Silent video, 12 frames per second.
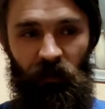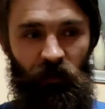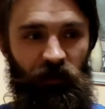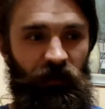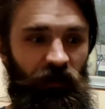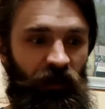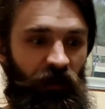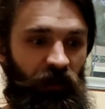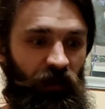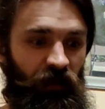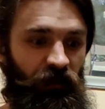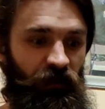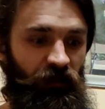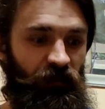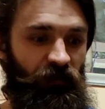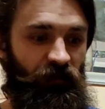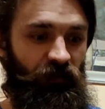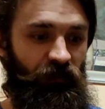То есть и,
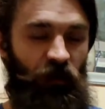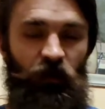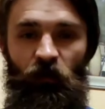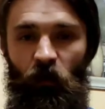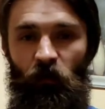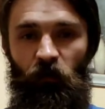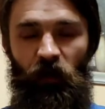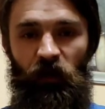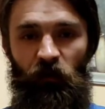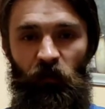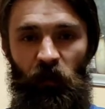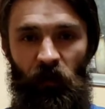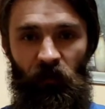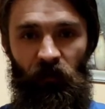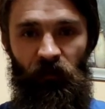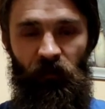мы живем в этом уме.